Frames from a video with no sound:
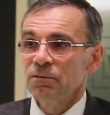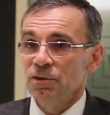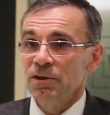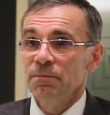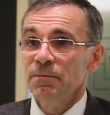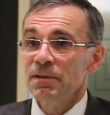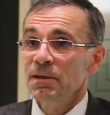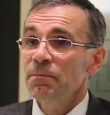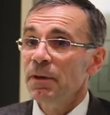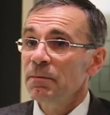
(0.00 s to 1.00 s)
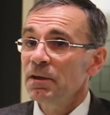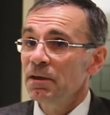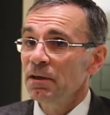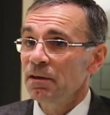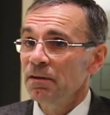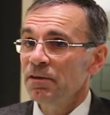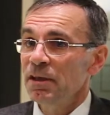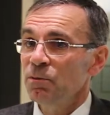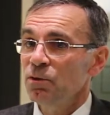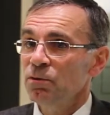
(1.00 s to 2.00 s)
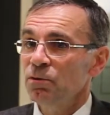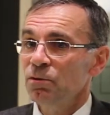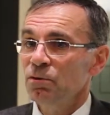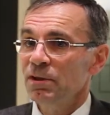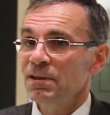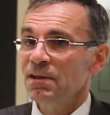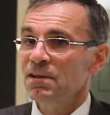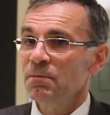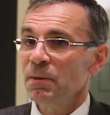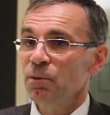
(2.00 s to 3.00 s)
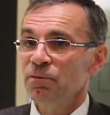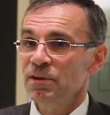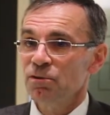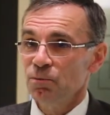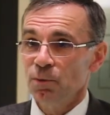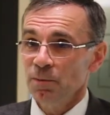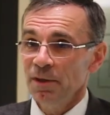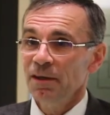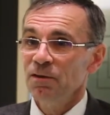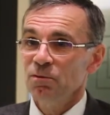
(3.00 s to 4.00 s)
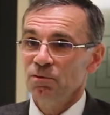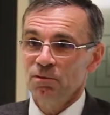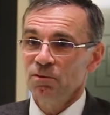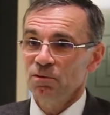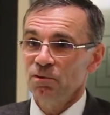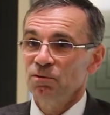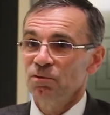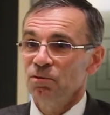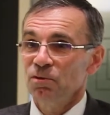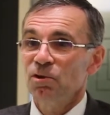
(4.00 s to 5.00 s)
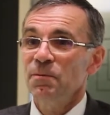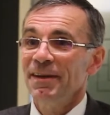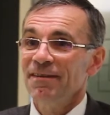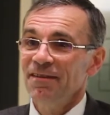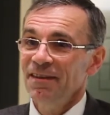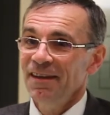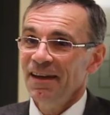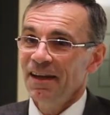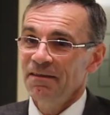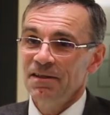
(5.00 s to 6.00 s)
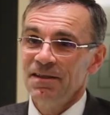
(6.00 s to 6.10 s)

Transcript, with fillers: ce, qui, me permet évidemment d'exercer ma profession première, donc de commercer avec